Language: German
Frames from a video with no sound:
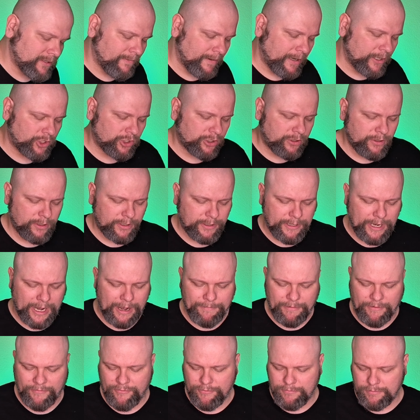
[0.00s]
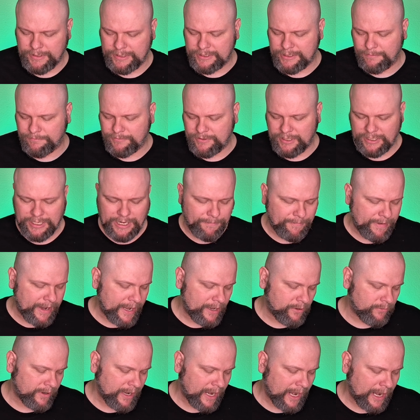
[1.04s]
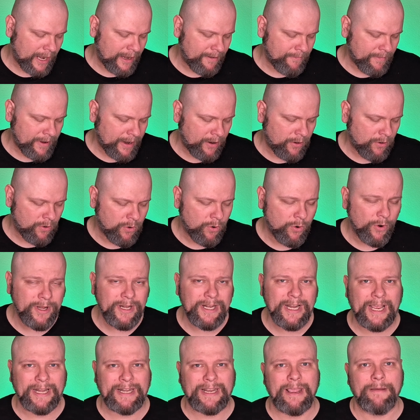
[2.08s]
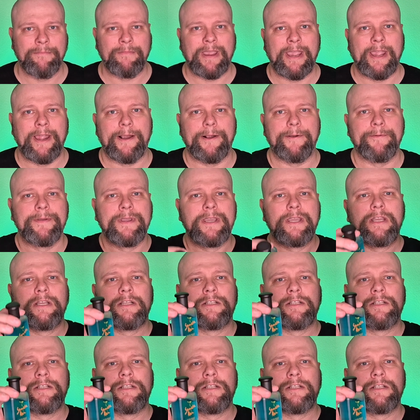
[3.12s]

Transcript: zwei Stück, einmal 75 ml und einmal 100 ml.